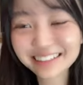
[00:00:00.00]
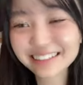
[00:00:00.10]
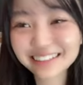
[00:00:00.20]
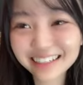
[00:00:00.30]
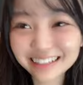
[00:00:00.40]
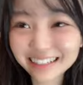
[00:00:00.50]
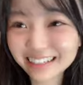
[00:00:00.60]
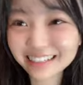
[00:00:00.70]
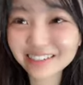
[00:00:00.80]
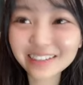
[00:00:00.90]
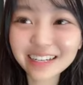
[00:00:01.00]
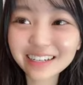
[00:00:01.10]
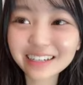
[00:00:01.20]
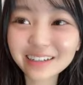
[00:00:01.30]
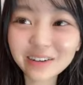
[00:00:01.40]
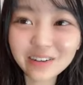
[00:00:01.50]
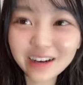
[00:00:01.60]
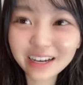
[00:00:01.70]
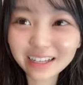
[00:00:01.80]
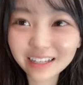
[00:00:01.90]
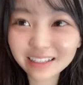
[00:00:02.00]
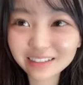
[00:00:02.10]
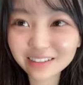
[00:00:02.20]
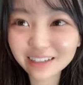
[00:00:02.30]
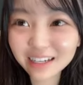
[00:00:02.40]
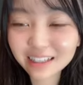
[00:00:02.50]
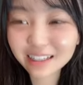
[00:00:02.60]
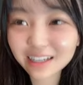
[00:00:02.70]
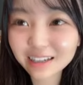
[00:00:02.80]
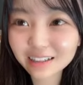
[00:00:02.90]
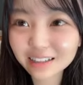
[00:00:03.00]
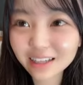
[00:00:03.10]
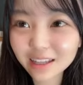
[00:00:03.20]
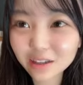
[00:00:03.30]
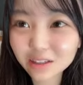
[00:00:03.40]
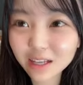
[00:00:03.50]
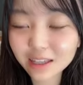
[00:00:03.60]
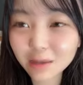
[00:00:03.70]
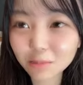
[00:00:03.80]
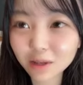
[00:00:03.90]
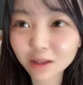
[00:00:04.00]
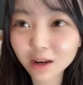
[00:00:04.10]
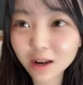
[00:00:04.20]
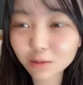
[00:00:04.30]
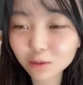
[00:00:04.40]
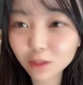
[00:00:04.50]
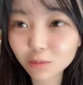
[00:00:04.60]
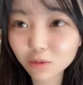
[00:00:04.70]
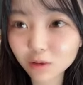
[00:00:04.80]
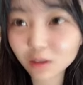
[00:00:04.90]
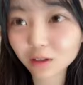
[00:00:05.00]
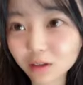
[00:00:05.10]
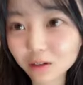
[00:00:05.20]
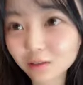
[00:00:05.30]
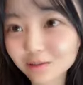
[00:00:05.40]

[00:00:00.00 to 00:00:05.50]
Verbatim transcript: そうなんですよだから怖いですなんかチケットセンターみたいな連絡してみようかな